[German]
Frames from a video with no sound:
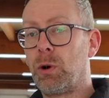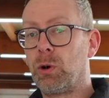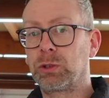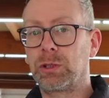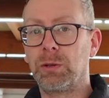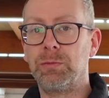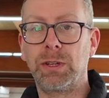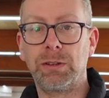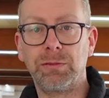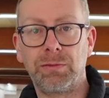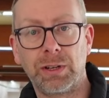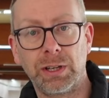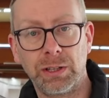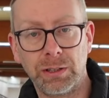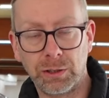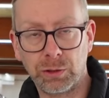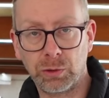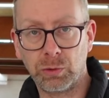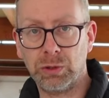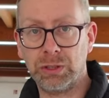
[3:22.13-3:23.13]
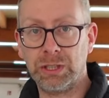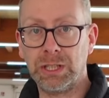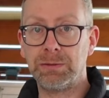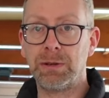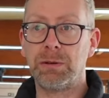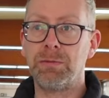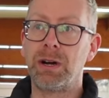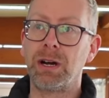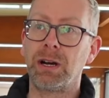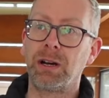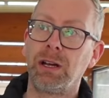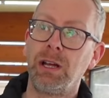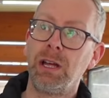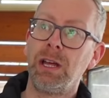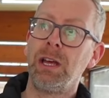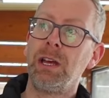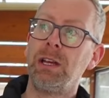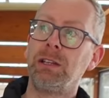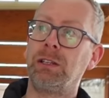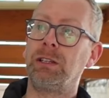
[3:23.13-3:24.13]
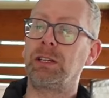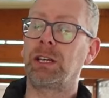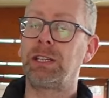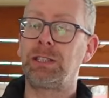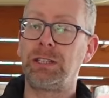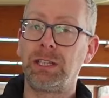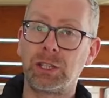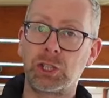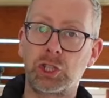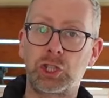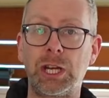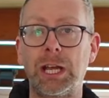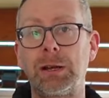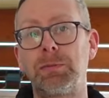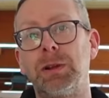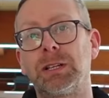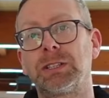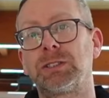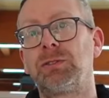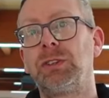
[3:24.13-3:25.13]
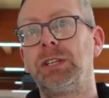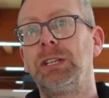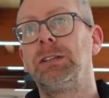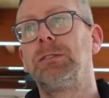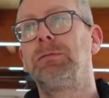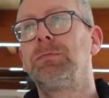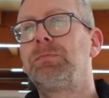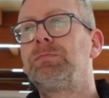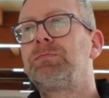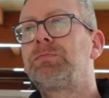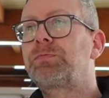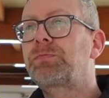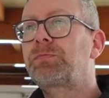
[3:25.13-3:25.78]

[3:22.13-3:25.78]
braucht ihr in dem Fall natürlich nicht mehr machen, den richtigen Steckplatz finden,